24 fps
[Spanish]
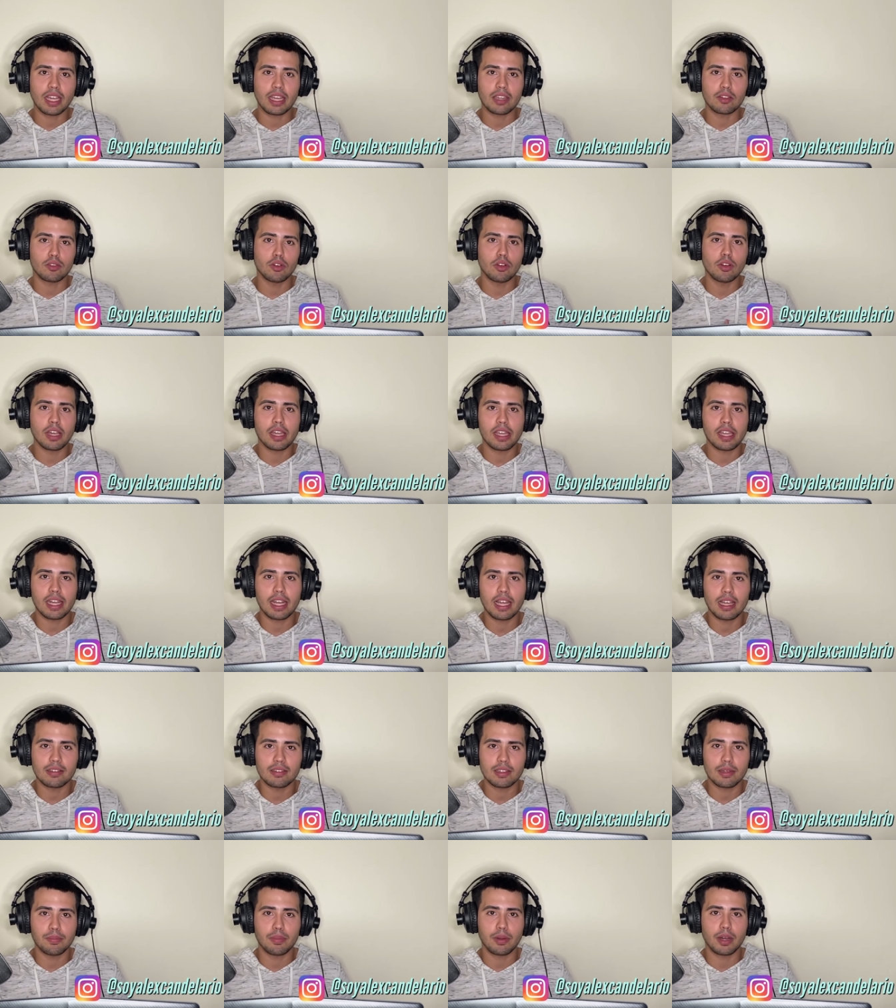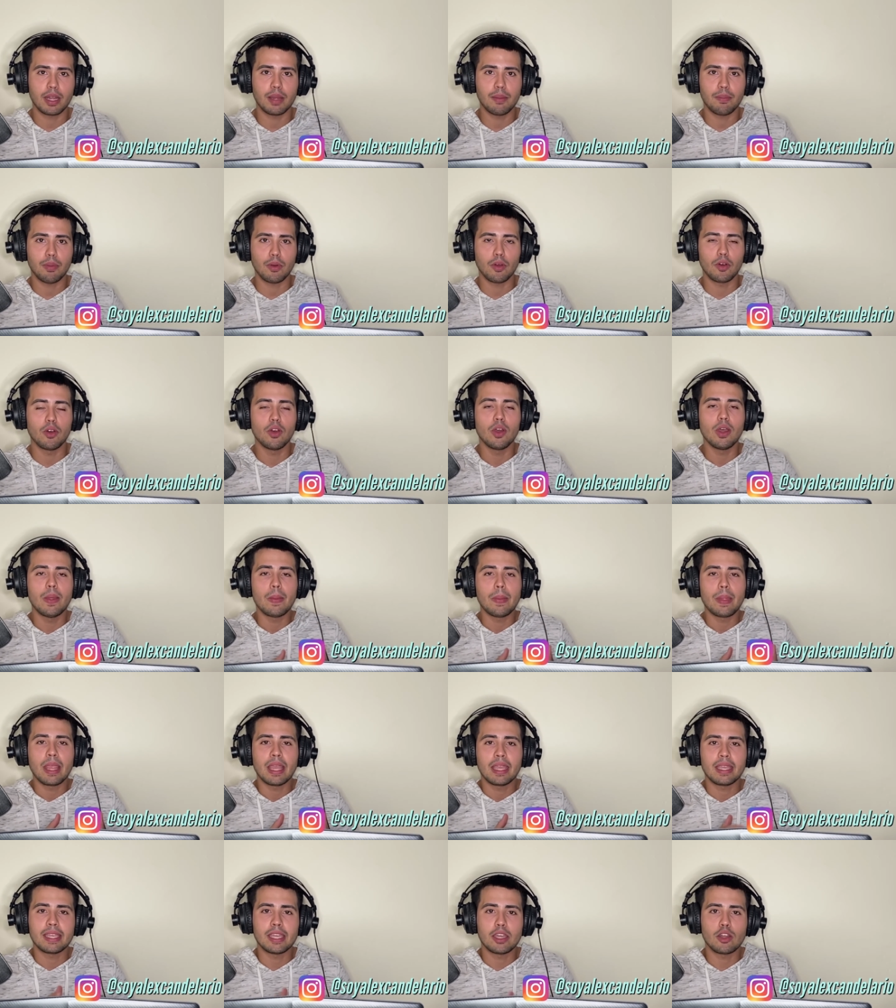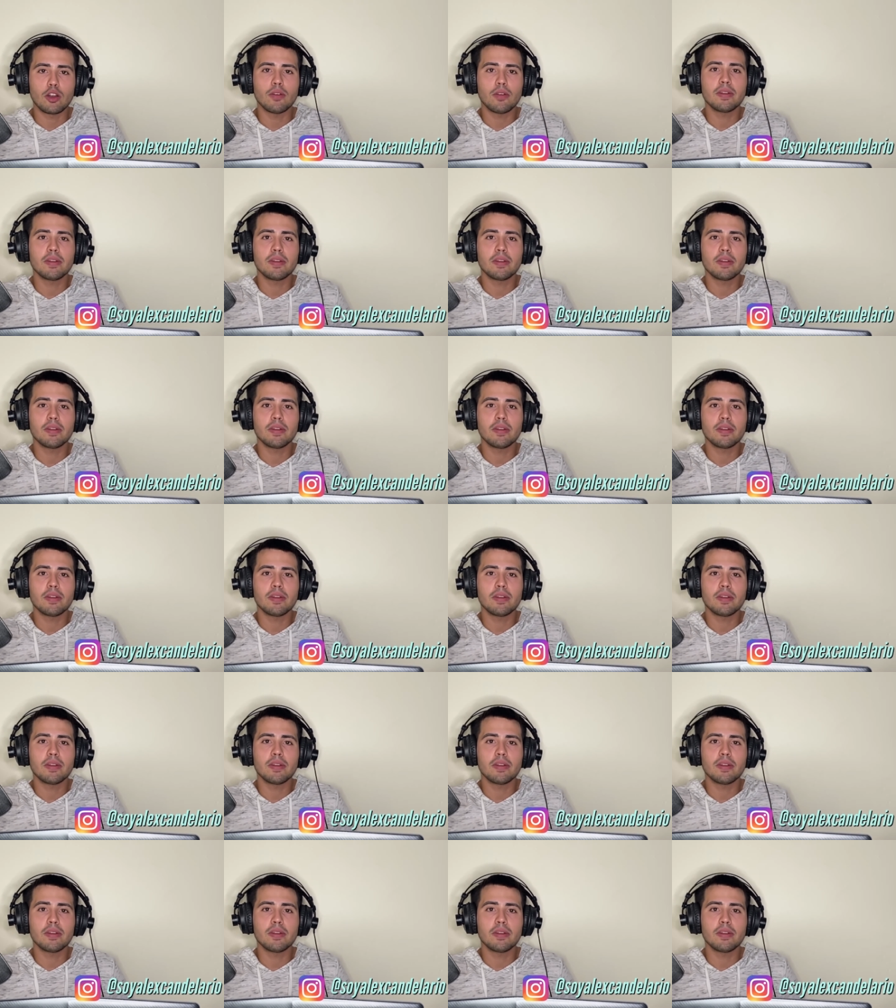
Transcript: que eso es lo que quieres hacer, por ejemplo, quiero